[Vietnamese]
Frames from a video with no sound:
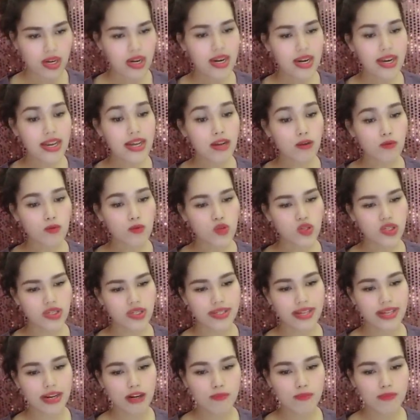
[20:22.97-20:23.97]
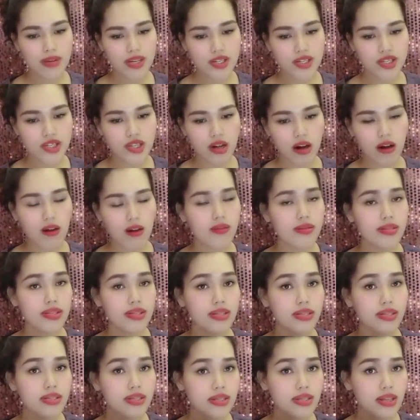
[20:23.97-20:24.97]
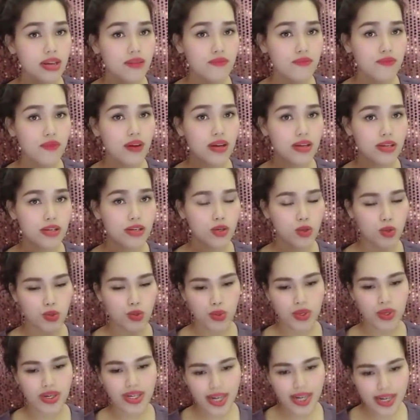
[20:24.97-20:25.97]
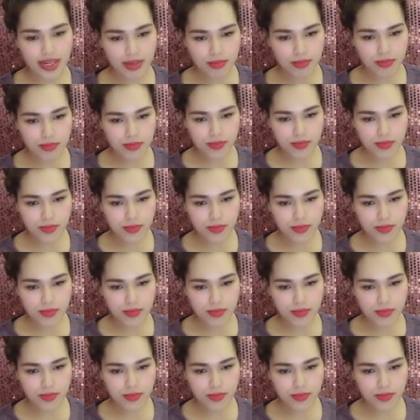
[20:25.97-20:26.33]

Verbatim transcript: Liệu chị ta có biết rõ thân phận của Tuấn Khanh?